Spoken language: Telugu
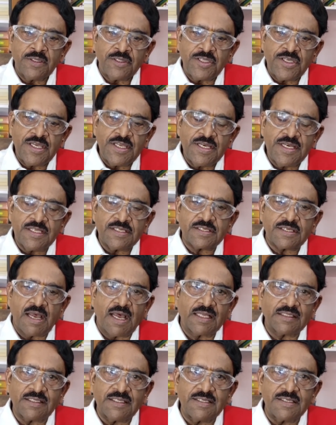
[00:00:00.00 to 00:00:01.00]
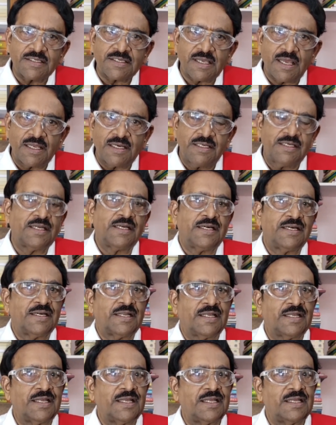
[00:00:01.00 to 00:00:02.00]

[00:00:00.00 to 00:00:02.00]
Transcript: దీన్ని సాధించాలి అంటే